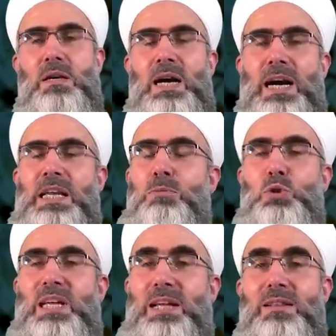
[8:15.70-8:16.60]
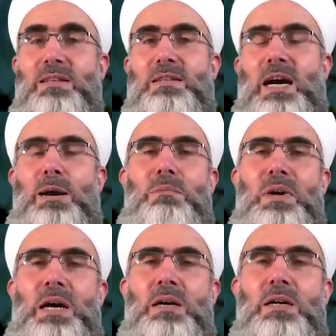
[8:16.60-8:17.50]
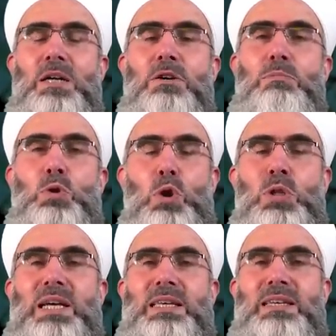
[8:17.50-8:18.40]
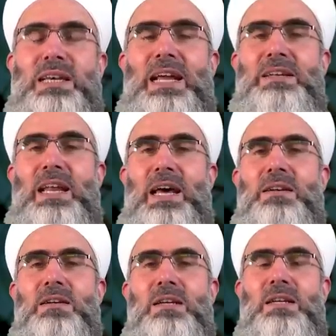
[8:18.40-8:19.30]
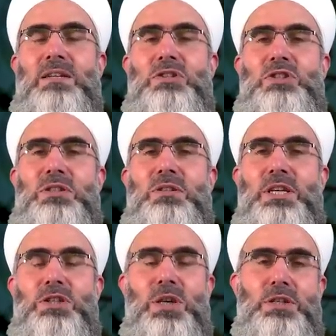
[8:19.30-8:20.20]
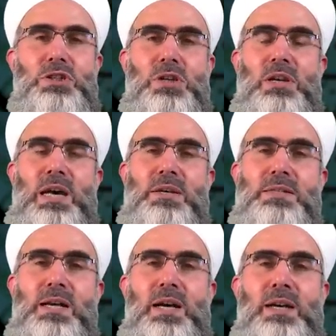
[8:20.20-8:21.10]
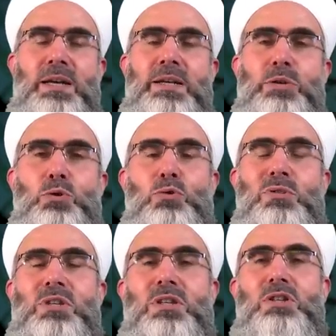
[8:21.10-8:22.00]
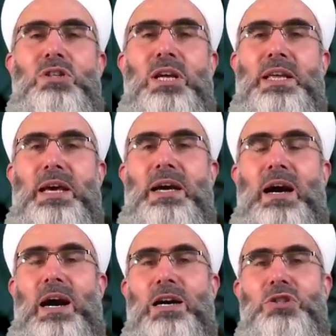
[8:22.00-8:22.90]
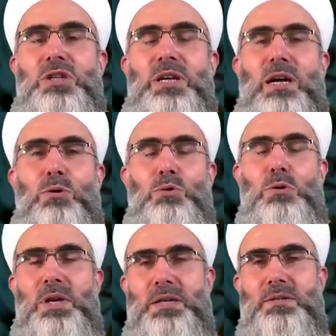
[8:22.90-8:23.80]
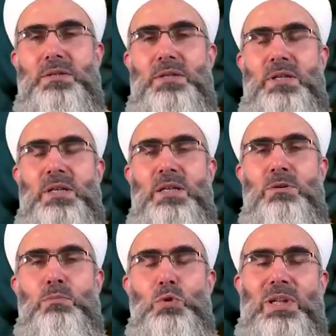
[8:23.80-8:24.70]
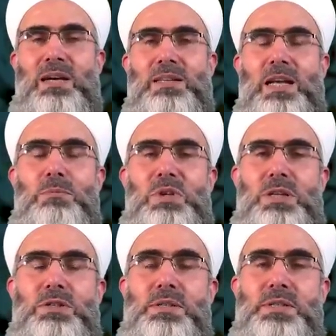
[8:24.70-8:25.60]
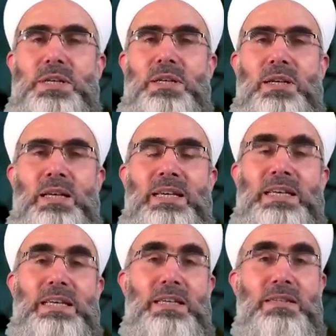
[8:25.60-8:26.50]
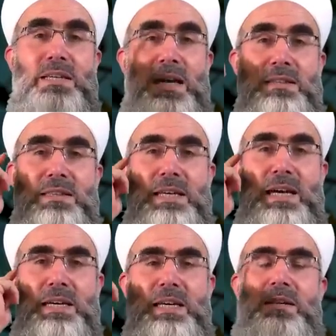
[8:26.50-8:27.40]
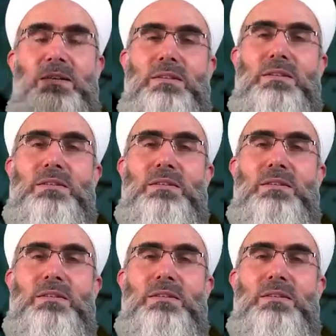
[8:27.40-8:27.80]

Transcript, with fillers: Gaye bu değildir ama bu yola girenler ciddi çalışırlarsa şu iki şeye aşina olurlar. Bunlardan birincisi itikatta yakin